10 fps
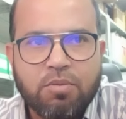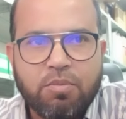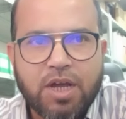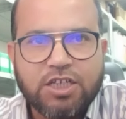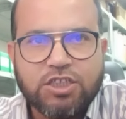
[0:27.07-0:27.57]

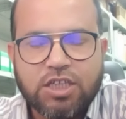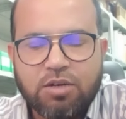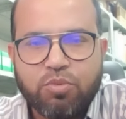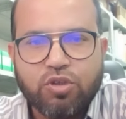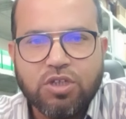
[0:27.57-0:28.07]
মালয়েশিয়ান
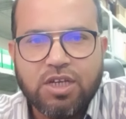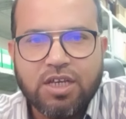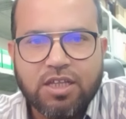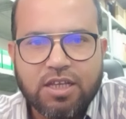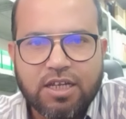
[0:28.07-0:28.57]
প্রতি
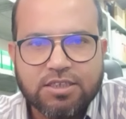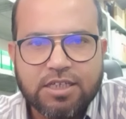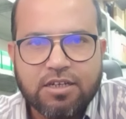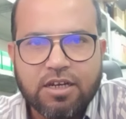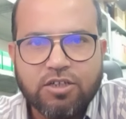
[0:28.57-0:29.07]
রিঙ্গিতের
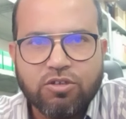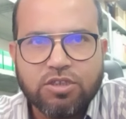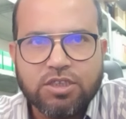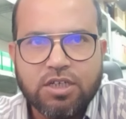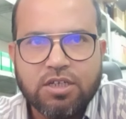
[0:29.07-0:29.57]
আজকের রেট
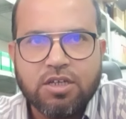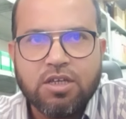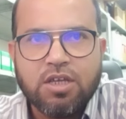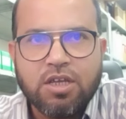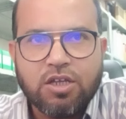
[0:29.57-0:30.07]
হচ্ছে
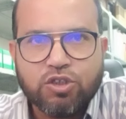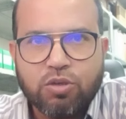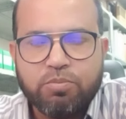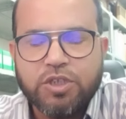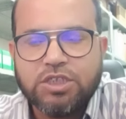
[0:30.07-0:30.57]

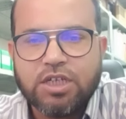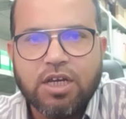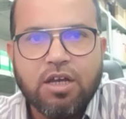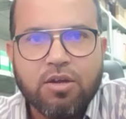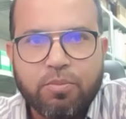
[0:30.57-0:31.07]
চব্বিশ
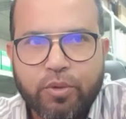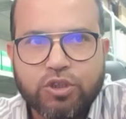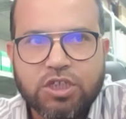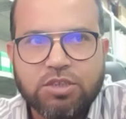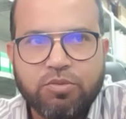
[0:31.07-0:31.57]
টাকা
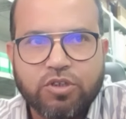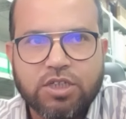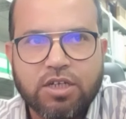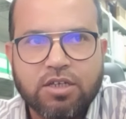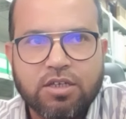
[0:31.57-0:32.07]
পঁচাশি
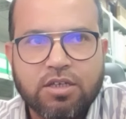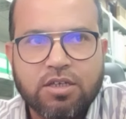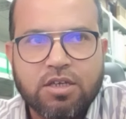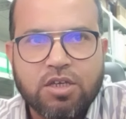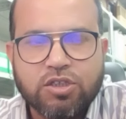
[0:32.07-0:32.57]
পয়সা
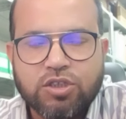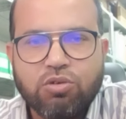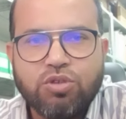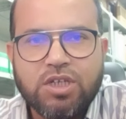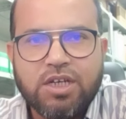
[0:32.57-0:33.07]

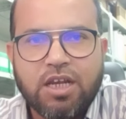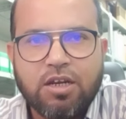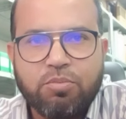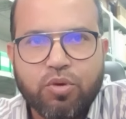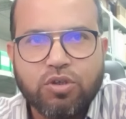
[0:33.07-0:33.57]
সৌদি
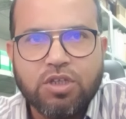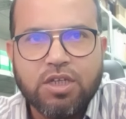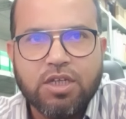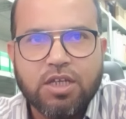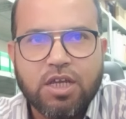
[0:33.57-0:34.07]
রিয়ালের প্রতি
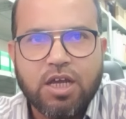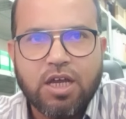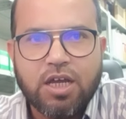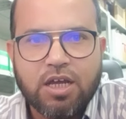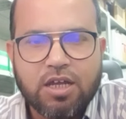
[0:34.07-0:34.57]

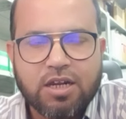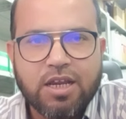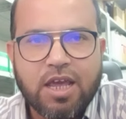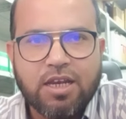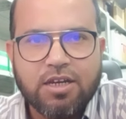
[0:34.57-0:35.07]

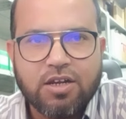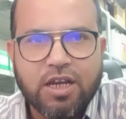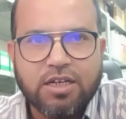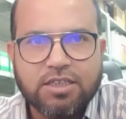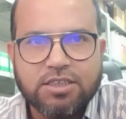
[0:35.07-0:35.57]
রিয়ালের
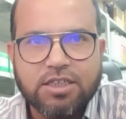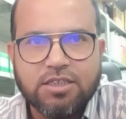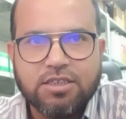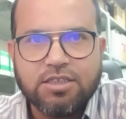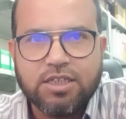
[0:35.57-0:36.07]
রেট আজকে
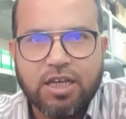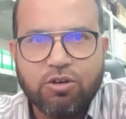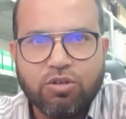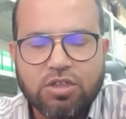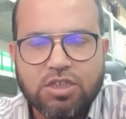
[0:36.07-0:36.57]
দিচ্ছে
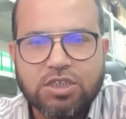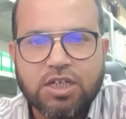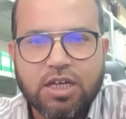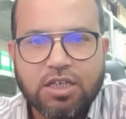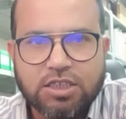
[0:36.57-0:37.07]
একত্রিশ
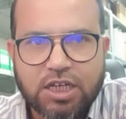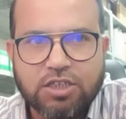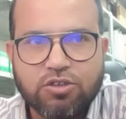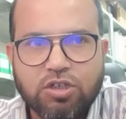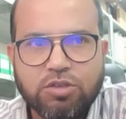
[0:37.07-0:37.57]
টাকা
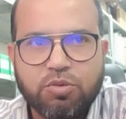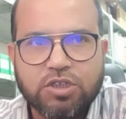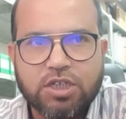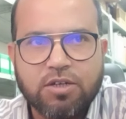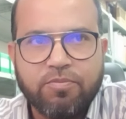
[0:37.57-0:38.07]
সাতচল্লিশ পয়সা